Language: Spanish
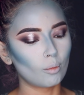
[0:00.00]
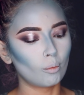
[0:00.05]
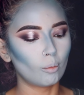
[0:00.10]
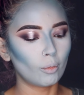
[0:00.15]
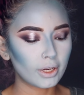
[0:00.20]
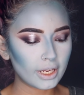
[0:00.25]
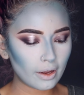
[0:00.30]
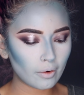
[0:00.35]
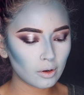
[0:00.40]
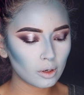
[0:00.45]

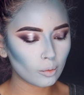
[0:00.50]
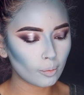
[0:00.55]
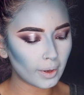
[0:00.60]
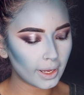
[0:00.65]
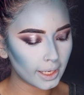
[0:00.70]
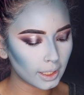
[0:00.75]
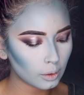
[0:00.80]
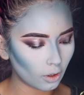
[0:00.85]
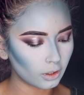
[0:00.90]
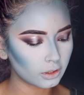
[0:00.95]
Voy a
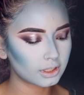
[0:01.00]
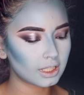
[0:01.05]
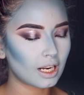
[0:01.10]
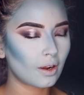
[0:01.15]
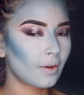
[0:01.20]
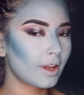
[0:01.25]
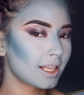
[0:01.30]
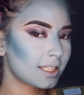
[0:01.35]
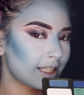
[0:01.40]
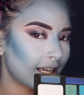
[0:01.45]
volver
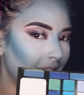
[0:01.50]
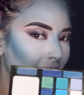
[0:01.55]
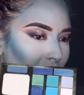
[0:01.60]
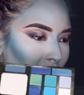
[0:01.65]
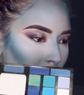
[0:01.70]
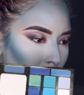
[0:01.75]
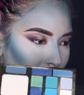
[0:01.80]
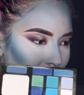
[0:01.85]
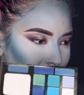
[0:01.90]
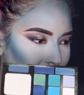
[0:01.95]
otra vez a
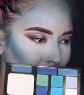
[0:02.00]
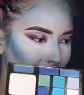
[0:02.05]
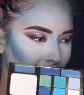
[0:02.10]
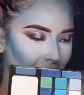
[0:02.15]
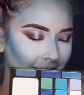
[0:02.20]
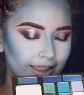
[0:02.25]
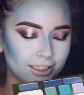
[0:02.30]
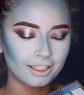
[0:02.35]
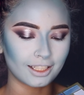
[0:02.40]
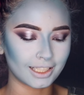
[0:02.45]
la paleta
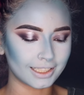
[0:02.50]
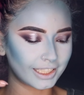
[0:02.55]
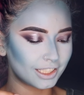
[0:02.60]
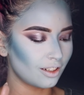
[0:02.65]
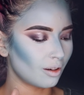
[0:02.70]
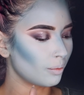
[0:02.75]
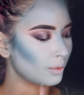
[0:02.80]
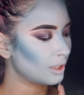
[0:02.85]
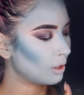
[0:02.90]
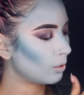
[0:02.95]
de Tarte y
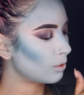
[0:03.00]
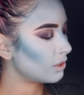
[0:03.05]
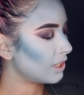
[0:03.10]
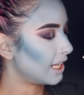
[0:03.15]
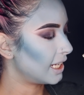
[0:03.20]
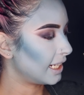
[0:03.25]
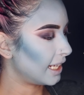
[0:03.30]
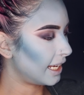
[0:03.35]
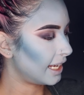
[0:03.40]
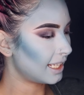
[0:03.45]
vamos a
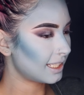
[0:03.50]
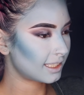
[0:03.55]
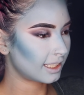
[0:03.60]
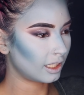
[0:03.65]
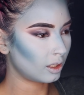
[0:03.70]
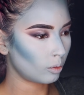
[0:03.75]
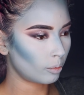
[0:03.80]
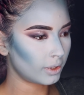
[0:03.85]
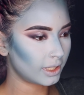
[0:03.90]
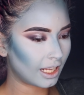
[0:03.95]
usar
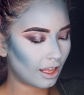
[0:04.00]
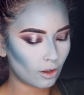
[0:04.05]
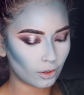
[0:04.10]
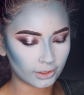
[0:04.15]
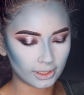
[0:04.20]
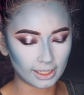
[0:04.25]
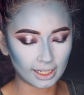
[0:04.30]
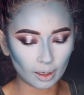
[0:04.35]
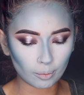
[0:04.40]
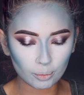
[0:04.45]
este
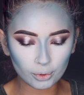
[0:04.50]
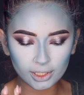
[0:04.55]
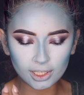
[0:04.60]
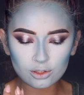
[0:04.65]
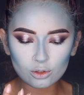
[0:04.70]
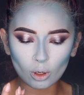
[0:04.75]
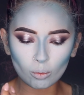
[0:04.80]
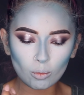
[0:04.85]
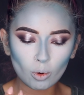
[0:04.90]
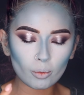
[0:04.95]
iluminador de acá porque
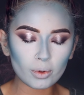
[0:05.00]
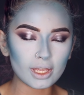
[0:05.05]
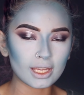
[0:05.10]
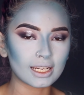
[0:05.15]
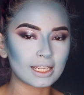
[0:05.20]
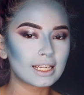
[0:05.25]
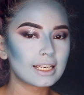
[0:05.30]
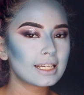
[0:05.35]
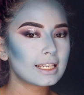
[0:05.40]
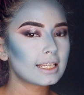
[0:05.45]
es como
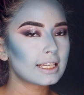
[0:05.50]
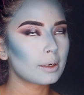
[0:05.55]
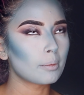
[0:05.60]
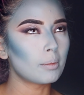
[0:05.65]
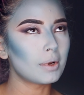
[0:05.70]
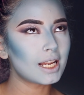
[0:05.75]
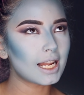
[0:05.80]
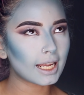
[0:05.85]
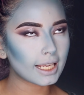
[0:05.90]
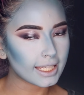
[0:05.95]
bien
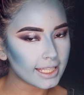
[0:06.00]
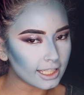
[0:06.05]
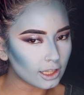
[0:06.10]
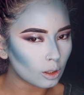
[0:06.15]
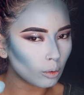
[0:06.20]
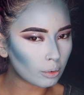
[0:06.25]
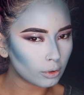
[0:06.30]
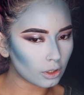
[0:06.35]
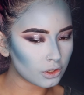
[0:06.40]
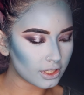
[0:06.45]

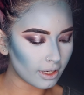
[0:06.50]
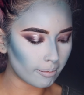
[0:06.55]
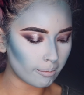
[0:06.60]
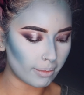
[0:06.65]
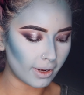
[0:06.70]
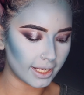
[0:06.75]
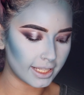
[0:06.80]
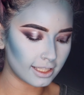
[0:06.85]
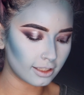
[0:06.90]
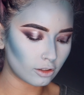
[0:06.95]
blanquito pero
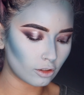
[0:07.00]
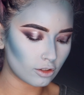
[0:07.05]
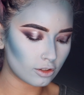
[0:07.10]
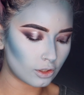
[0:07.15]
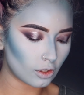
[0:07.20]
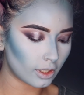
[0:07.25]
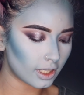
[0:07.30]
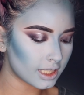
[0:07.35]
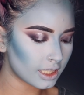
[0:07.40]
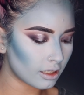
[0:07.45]
champaña, entonces
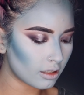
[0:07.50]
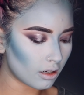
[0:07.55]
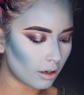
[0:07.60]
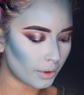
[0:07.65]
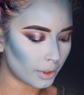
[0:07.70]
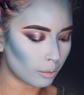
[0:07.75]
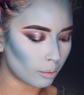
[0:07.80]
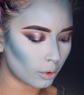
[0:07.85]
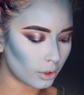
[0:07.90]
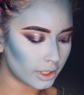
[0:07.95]
creo que se va a
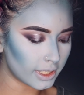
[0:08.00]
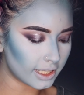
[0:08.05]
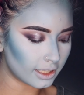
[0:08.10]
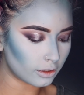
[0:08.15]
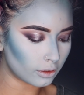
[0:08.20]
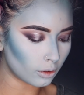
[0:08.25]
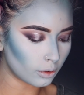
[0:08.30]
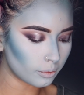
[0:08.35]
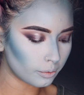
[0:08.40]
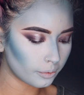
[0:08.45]
ver
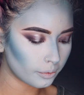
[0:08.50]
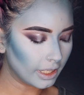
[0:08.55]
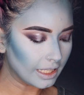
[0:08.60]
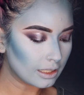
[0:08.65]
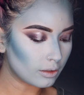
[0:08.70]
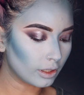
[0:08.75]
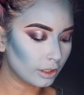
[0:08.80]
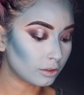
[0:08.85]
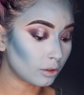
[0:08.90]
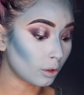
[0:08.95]
bonito
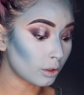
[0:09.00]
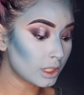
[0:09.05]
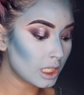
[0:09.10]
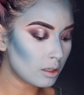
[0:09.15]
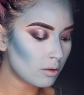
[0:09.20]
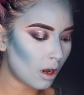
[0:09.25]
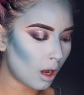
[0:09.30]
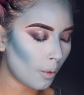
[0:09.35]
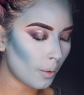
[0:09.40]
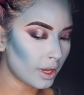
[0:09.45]
y sobre todo
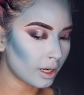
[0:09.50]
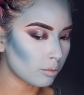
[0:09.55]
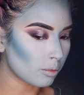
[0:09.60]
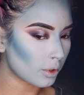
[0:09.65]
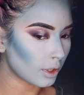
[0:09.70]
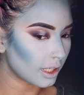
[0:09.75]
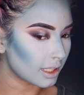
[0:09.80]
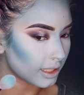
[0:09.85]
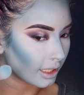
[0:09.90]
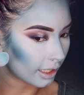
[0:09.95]
se va a ver
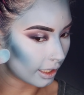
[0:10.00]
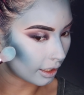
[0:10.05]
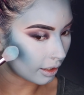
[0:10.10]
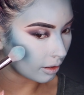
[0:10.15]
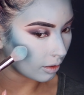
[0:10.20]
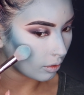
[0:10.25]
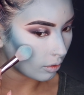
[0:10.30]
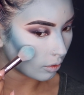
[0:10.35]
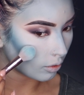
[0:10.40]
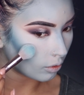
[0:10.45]
porque es que
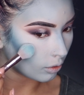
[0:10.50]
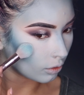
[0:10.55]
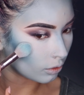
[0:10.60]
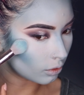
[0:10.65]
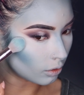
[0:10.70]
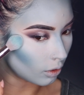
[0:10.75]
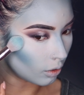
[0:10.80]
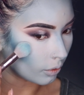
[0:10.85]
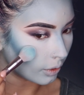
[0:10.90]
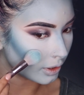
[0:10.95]

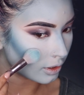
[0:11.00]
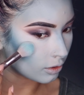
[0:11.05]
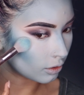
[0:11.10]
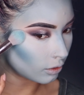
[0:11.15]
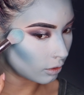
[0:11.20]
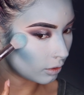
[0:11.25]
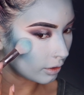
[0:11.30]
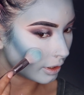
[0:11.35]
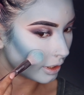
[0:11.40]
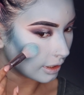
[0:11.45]
con todo
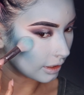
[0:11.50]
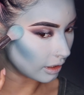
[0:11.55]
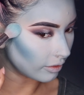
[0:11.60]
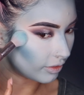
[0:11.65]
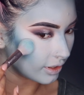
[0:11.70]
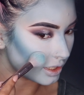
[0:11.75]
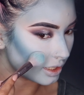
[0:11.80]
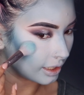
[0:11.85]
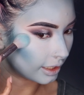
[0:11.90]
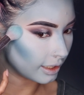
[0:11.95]
esto es
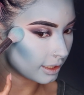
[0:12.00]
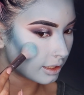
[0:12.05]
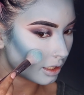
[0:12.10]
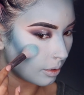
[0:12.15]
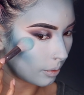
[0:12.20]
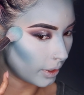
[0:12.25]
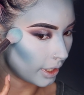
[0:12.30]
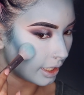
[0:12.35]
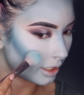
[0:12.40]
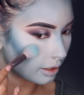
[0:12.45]
difícil que
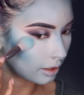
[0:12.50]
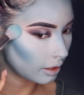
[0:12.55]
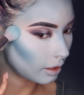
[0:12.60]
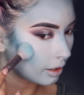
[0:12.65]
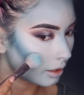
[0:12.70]
se vean.